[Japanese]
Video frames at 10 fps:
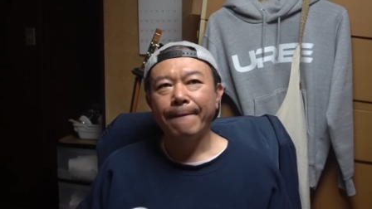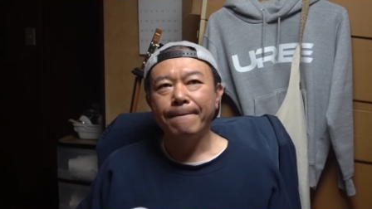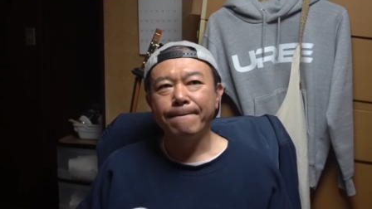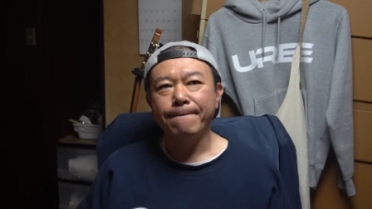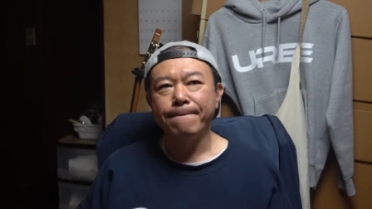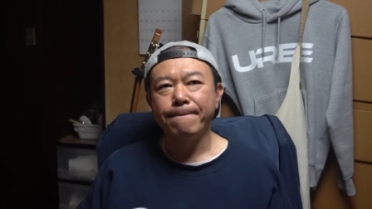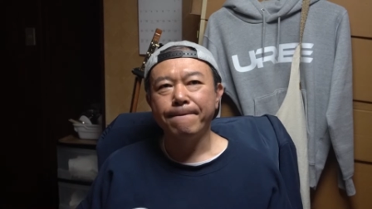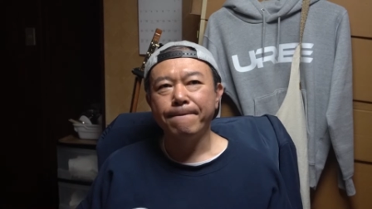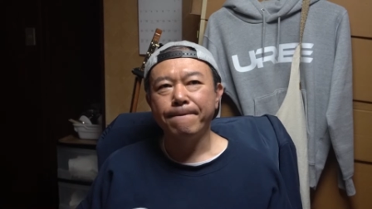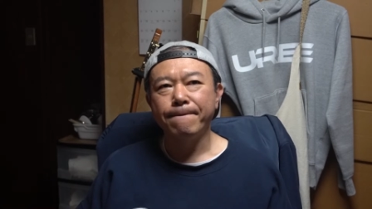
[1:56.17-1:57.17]
うー
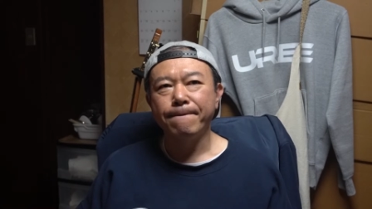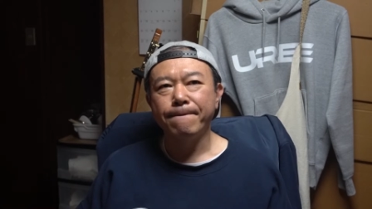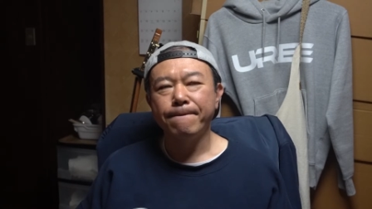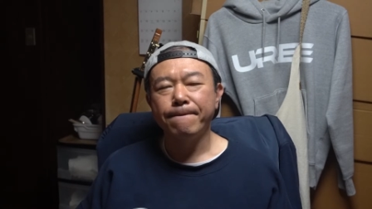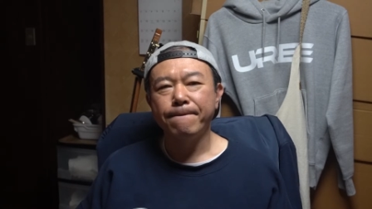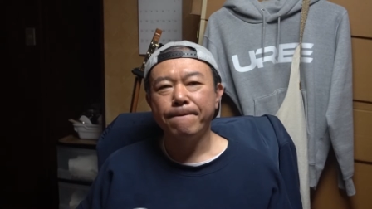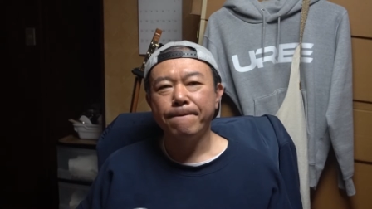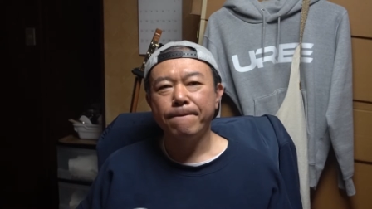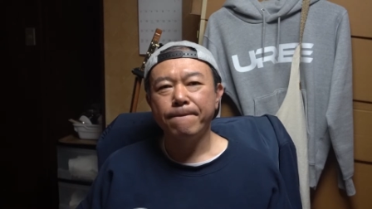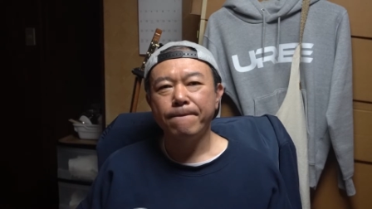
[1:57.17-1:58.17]
ん
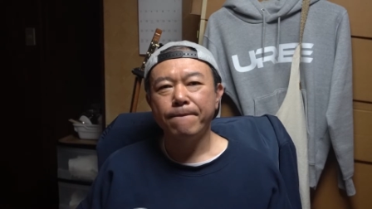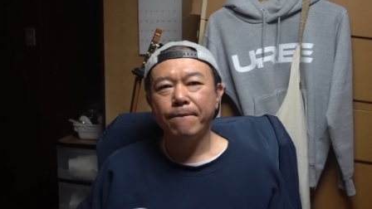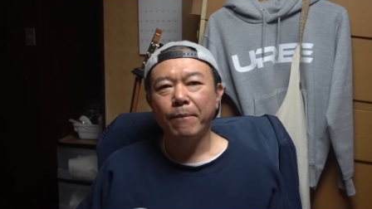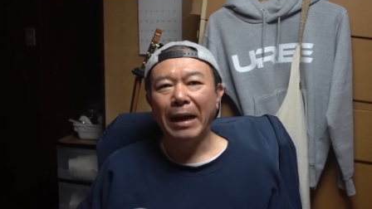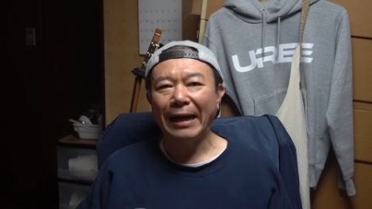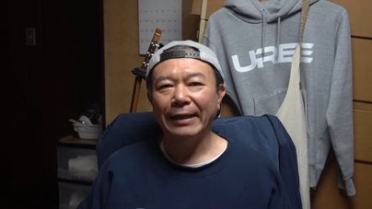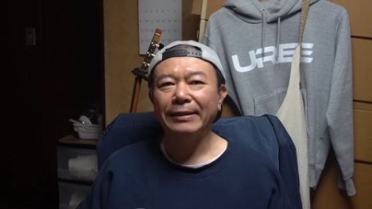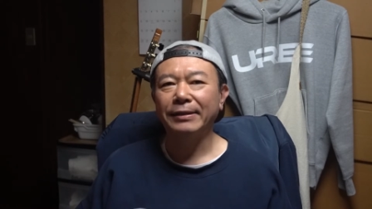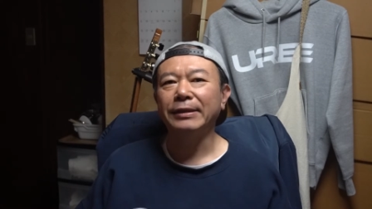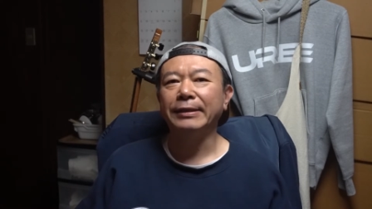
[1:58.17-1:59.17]
まあ、速
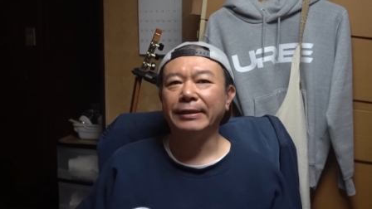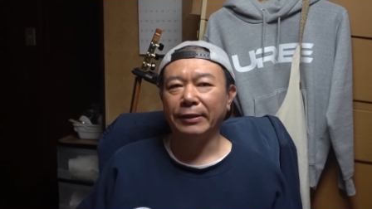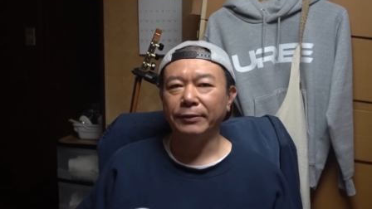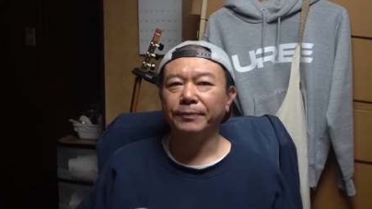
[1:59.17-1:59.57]
すぎちゃ